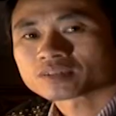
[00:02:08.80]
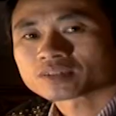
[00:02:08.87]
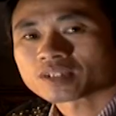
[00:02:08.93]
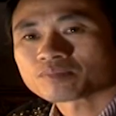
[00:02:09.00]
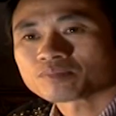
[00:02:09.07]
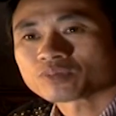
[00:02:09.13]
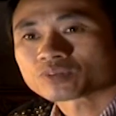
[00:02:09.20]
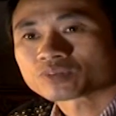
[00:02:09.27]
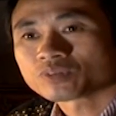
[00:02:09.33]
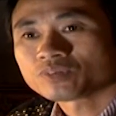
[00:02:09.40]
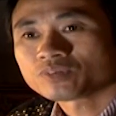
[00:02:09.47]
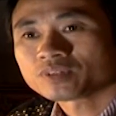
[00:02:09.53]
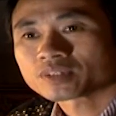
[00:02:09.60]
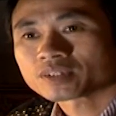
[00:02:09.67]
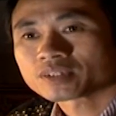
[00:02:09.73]
xem một
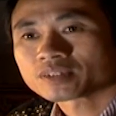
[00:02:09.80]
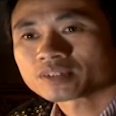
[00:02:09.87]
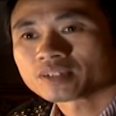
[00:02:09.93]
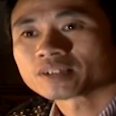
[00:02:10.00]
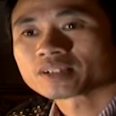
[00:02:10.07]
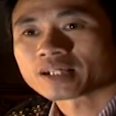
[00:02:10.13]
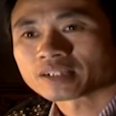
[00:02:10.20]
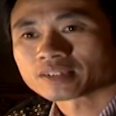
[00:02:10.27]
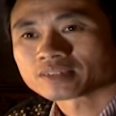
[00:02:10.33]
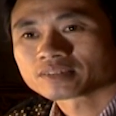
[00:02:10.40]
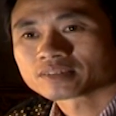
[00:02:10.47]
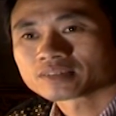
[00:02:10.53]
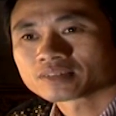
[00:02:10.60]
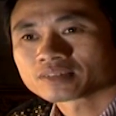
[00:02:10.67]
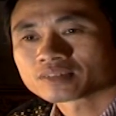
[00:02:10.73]
số những cái hình ảnh
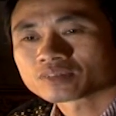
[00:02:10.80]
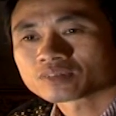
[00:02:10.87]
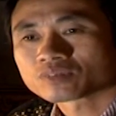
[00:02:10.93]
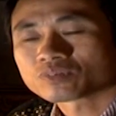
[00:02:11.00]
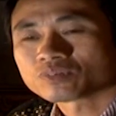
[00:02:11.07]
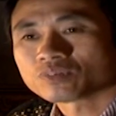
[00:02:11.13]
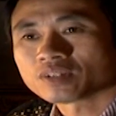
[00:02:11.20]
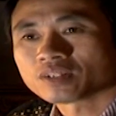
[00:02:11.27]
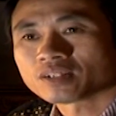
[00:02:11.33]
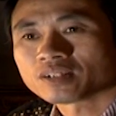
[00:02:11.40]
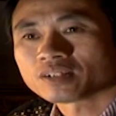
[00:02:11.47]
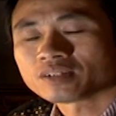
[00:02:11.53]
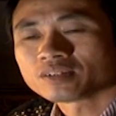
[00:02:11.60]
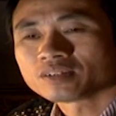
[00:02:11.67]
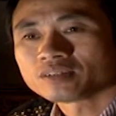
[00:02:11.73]

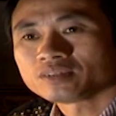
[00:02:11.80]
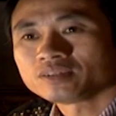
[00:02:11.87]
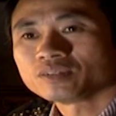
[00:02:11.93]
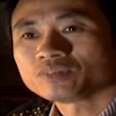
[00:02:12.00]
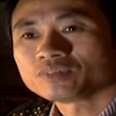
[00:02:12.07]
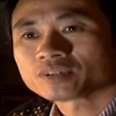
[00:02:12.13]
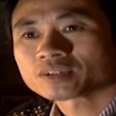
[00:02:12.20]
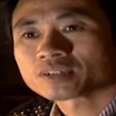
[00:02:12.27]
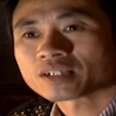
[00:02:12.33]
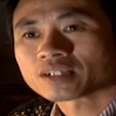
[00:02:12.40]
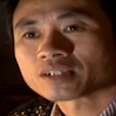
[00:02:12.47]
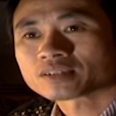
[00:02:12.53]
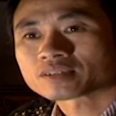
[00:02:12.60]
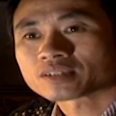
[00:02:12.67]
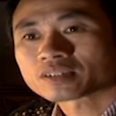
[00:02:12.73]
của nhiều những
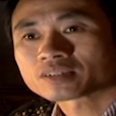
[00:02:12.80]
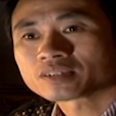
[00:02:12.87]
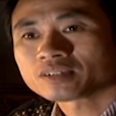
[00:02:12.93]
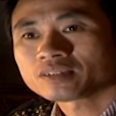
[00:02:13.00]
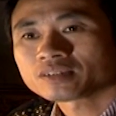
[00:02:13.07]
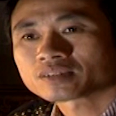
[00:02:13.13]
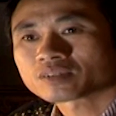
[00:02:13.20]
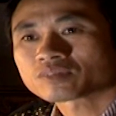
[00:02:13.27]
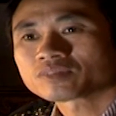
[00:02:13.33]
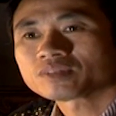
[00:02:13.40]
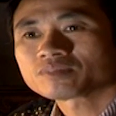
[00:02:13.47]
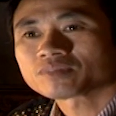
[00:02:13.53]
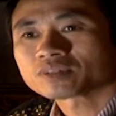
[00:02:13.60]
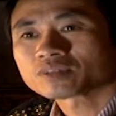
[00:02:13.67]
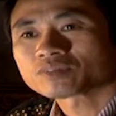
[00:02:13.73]
nhà sáng chế trong
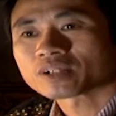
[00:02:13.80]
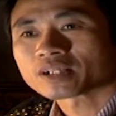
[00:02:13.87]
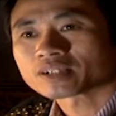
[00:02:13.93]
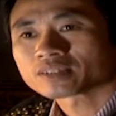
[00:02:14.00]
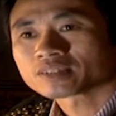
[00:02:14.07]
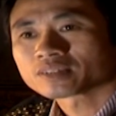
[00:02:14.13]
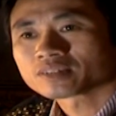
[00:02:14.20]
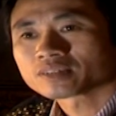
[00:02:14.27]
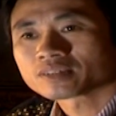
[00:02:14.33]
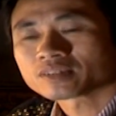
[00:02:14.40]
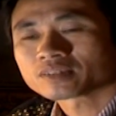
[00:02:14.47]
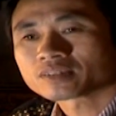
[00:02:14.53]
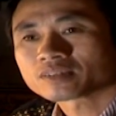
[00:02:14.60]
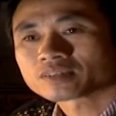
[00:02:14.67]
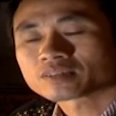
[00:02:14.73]
nước và nước ngoài.
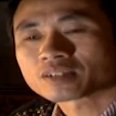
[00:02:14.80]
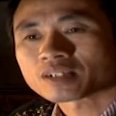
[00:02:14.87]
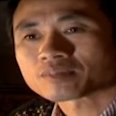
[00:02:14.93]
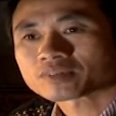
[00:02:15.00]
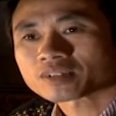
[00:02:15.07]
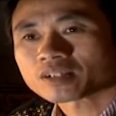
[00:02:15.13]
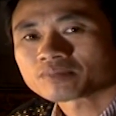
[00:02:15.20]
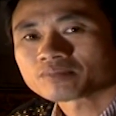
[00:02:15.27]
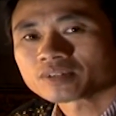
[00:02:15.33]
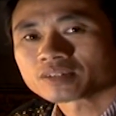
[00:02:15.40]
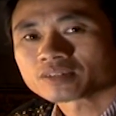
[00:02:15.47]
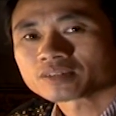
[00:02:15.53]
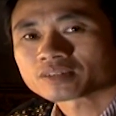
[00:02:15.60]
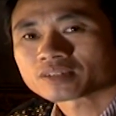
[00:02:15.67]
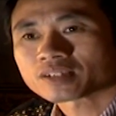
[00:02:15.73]
Thì làm sao
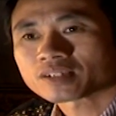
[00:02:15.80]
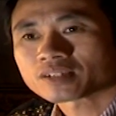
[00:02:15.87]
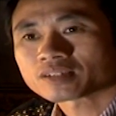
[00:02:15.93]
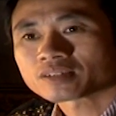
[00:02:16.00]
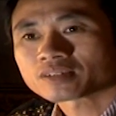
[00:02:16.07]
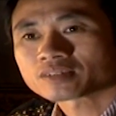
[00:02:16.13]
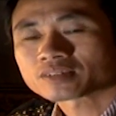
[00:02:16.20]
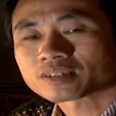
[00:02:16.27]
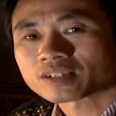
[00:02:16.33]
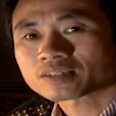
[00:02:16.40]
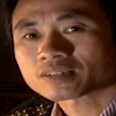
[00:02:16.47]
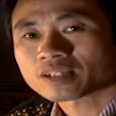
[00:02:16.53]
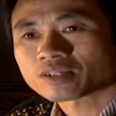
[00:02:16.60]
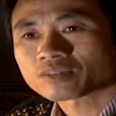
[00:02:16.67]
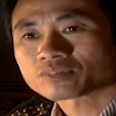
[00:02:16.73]
mình sẽ
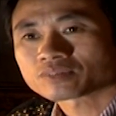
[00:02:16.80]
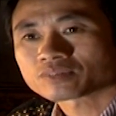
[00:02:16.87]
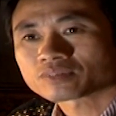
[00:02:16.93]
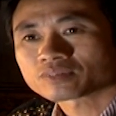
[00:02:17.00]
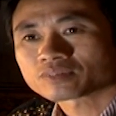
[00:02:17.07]
sáng tạo